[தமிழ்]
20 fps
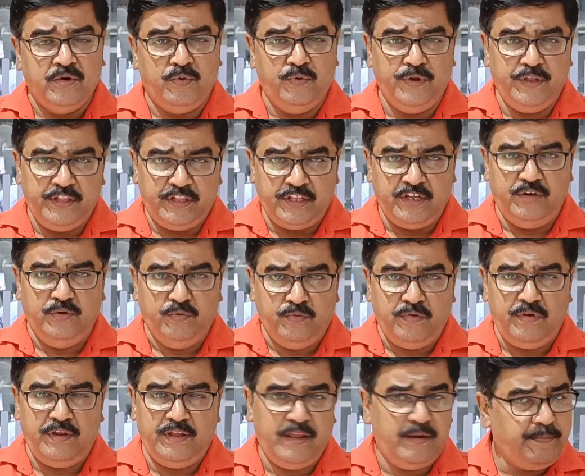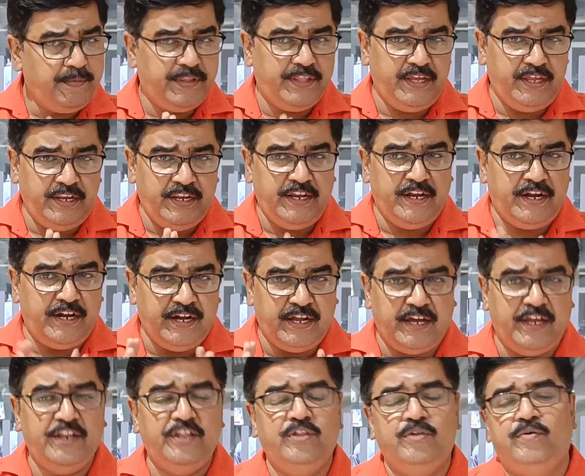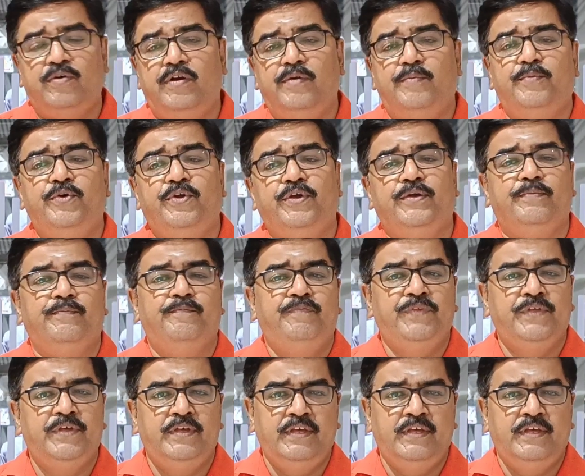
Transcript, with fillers: குறித்த நூல் என்பதை நீங்கள் அறிந்து கொள்ள முடியும்